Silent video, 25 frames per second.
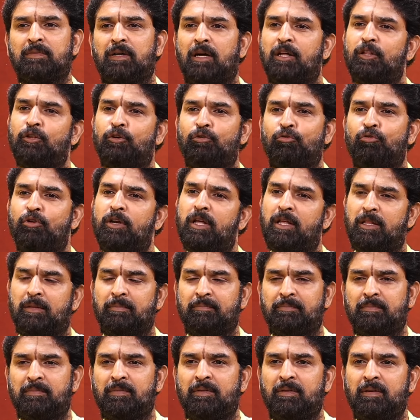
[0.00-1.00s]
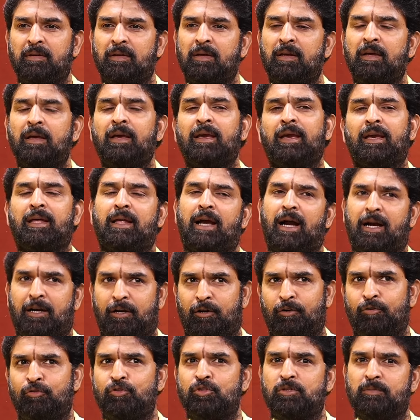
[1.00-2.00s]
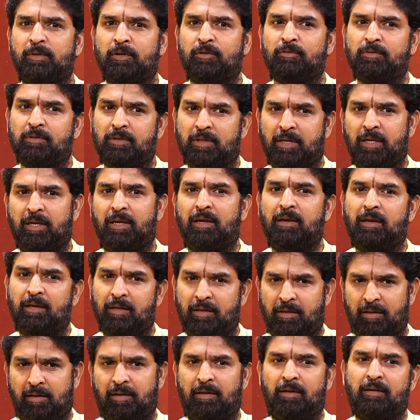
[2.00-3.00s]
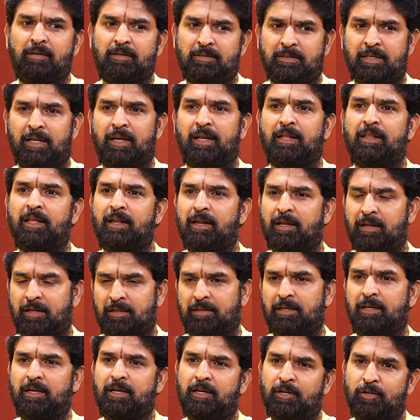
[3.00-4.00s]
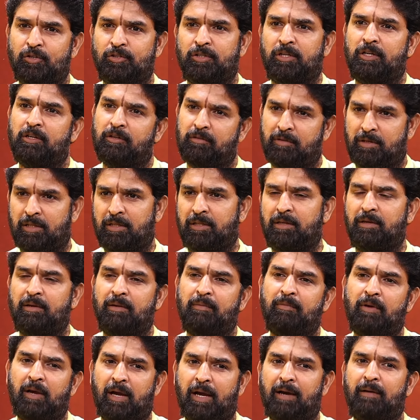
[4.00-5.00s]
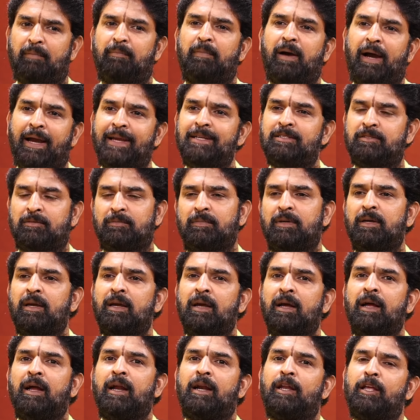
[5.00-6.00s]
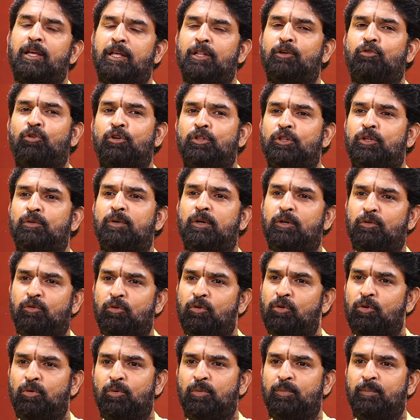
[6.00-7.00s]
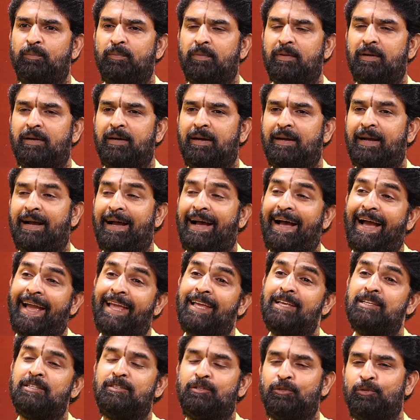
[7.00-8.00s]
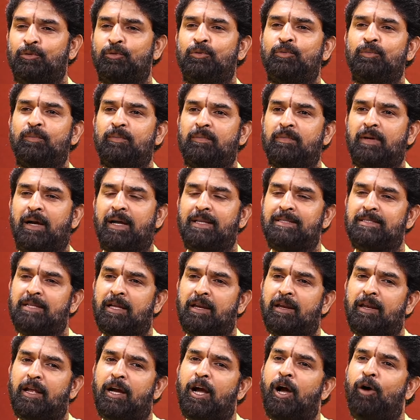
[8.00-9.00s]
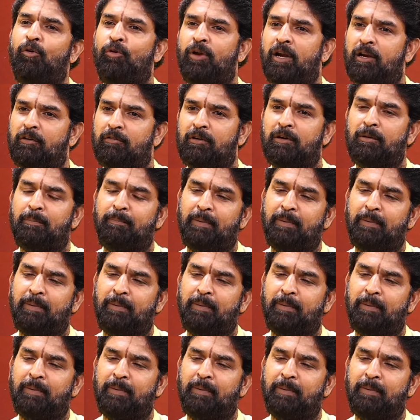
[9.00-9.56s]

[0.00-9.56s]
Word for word: అందుకని ఉండేది ఇది అక్కడ నుంచి మనం ఈ చల్లదనాన్ని తయారు చేయడం అనేది ఐస్ ఇది కొంతవరకు ఐసు ఆ చల్లగా ఉండేటువంటి